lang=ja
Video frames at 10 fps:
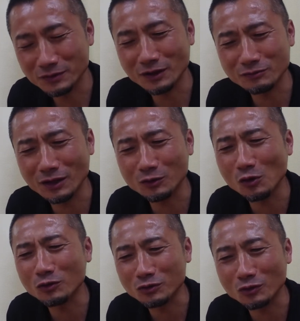やるだ
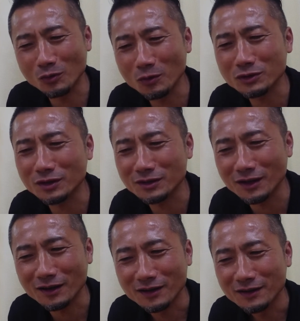ろうと思って
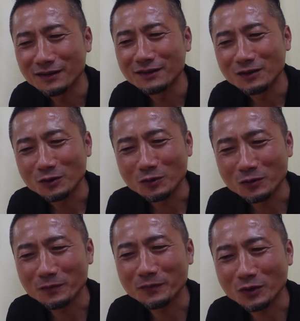た
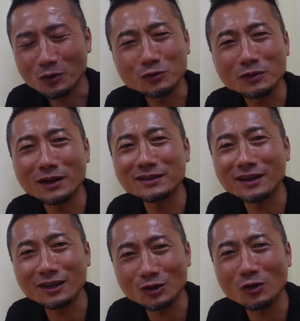ことなん
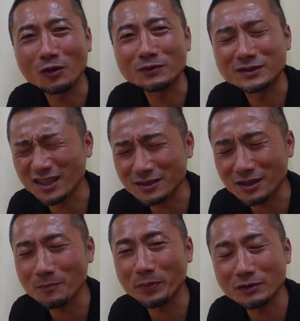やけど全
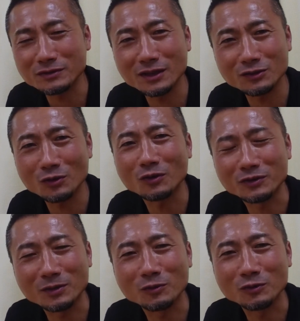然漠然
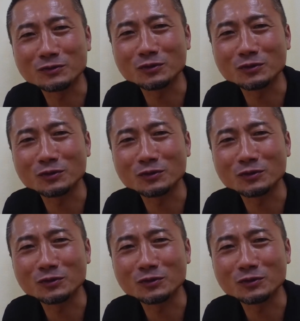とでも